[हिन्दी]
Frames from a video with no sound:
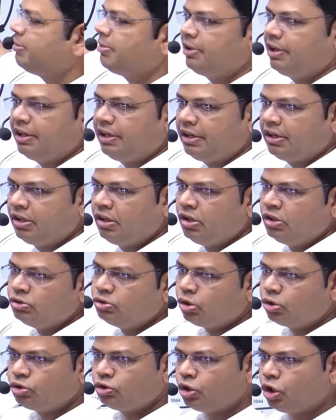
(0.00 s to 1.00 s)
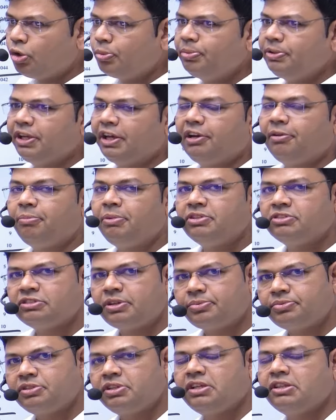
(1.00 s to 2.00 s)
नाइन तो टॉप टेन में
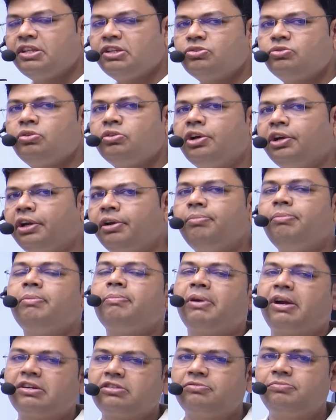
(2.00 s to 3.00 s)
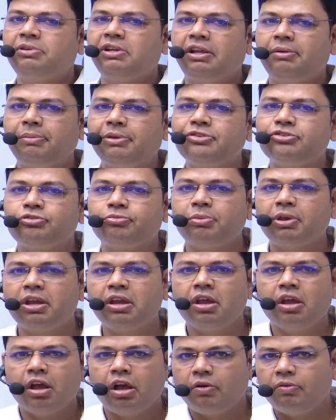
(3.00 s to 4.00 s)
सबसे अधिक जो रिटर्न में मार्क्स मिले हैं मेन्स में
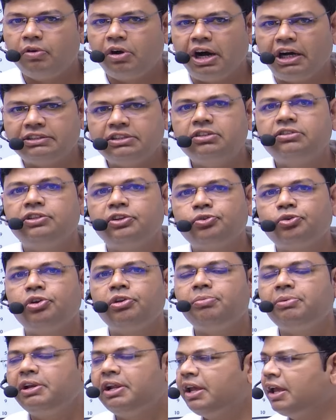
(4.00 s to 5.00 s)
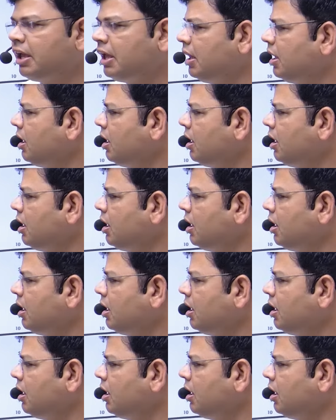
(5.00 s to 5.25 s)
वो आदित्य को ही मिले हैं